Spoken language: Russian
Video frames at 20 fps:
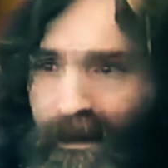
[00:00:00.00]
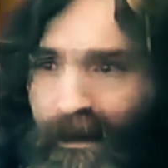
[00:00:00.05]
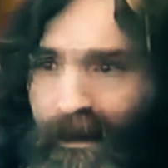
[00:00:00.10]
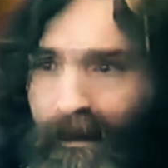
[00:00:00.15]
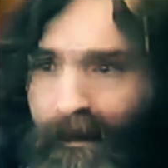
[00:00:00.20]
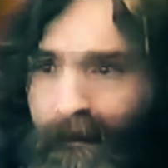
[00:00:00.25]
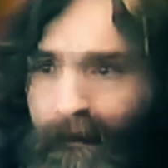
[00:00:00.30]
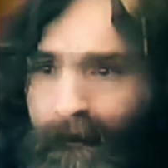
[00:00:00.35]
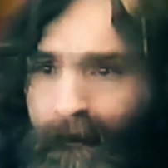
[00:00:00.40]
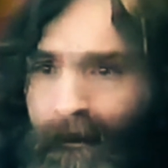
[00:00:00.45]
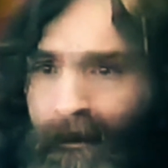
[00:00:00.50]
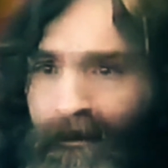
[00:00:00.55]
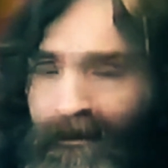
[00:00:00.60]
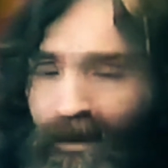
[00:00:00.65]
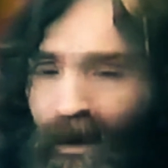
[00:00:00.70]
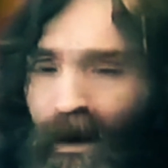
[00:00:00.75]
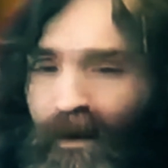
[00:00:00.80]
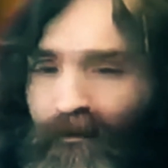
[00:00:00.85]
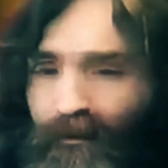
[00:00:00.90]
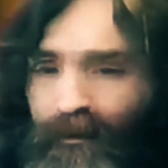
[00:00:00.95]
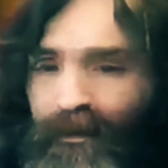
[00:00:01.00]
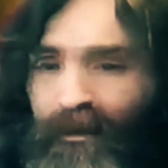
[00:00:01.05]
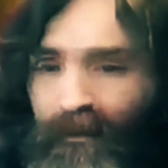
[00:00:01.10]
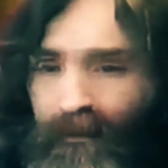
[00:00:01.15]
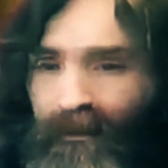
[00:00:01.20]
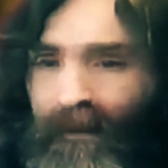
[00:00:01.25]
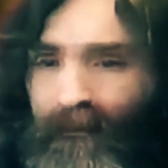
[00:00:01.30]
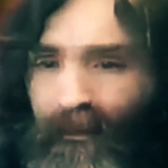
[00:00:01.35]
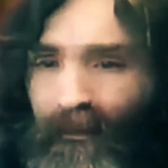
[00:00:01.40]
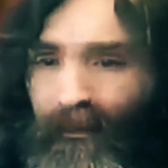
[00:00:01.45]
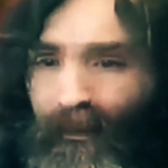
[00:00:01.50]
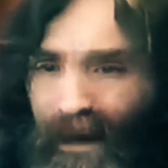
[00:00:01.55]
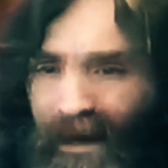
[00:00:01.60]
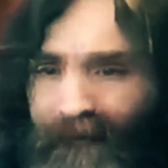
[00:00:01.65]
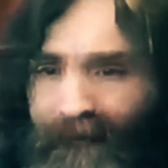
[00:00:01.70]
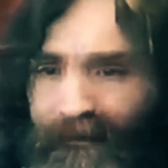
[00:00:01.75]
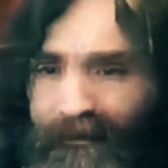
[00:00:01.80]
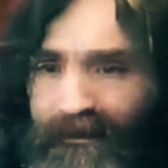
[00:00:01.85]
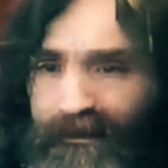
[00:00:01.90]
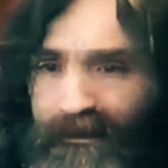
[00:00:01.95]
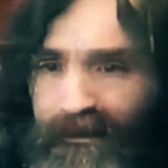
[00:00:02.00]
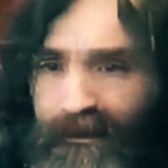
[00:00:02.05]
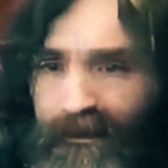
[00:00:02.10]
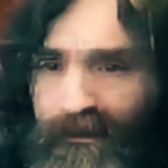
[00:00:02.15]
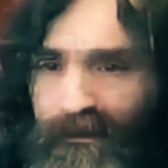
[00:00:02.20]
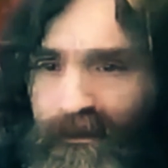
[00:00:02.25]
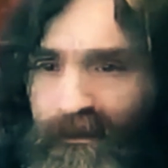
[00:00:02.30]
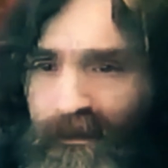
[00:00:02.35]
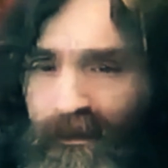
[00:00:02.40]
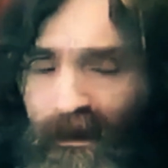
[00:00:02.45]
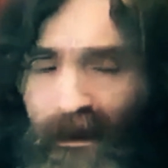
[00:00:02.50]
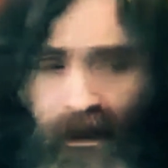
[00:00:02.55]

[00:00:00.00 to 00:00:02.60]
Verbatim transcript: Мне трудно запомнить, что было на завтрак.